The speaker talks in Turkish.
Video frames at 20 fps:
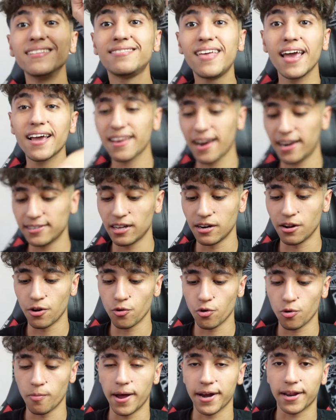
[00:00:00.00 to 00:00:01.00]
Tekrardan
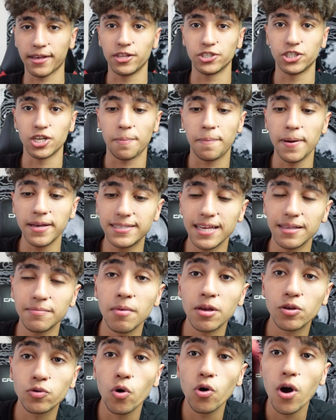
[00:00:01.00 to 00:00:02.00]
arıyorum arkadaşlar. Pes
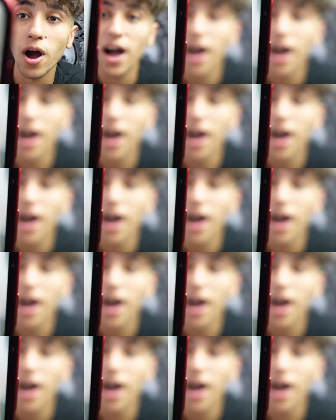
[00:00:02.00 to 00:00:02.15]
etmek yok.